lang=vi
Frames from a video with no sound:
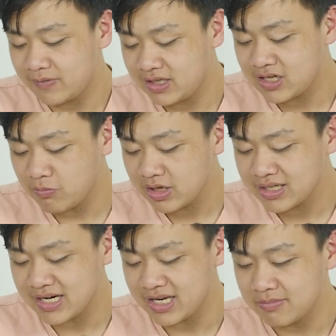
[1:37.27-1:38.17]
thì trong những cái
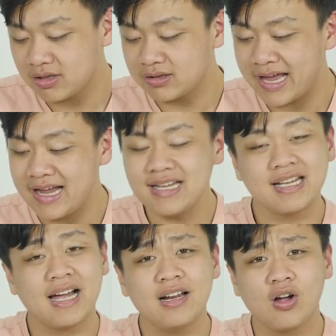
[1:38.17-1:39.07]
trải nghiệm thực tế thì
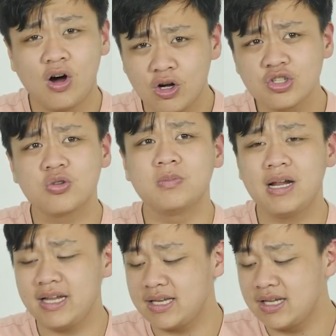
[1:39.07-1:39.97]
khá là khó cho chúng ta
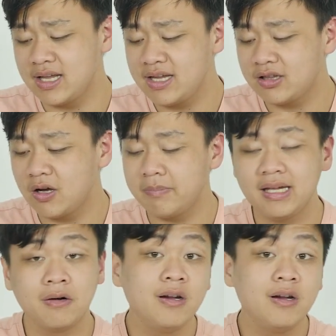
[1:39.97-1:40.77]
thể nhìn thấy hiện tượng bị